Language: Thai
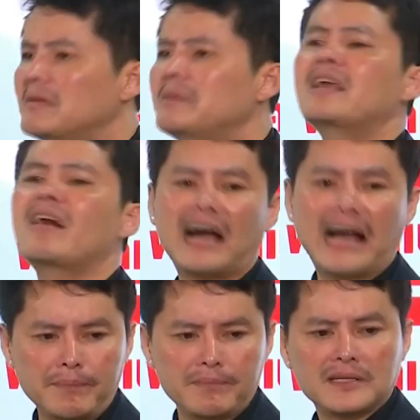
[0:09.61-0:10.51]
ไม่มีหรอกค
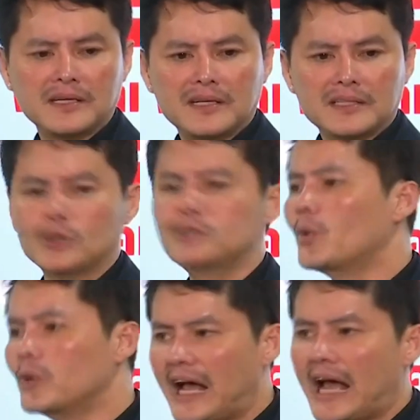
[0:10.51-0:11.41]
รับ
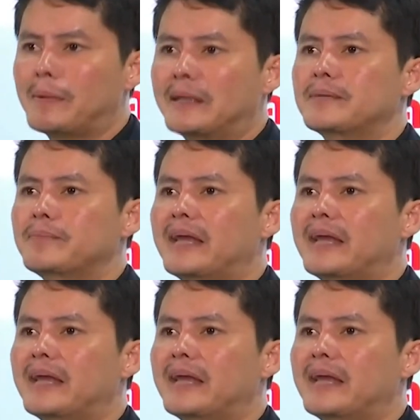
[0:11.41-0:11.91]
00ยังหา80ไม่